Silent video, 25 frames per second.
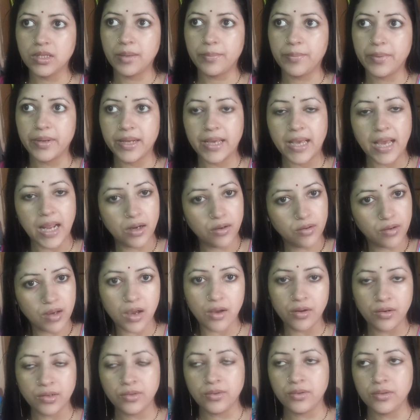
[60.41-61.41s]
তারপরে কালো
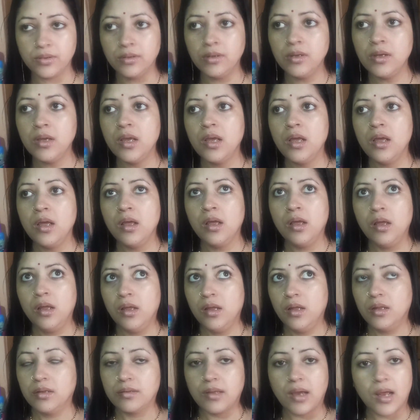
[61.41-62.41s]
খাওয়ানো হলো
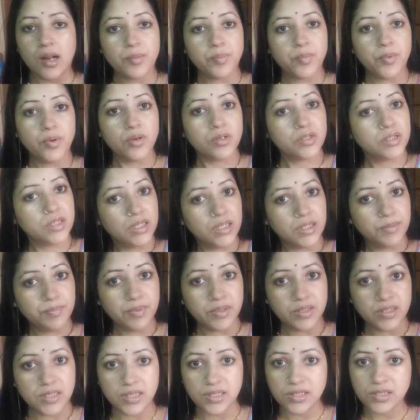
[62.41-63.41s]
তারপর সেই
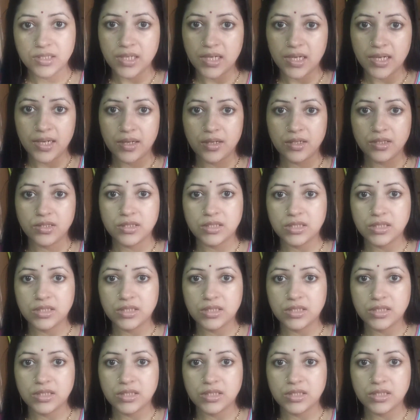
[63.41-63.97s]
পিসির ছেলের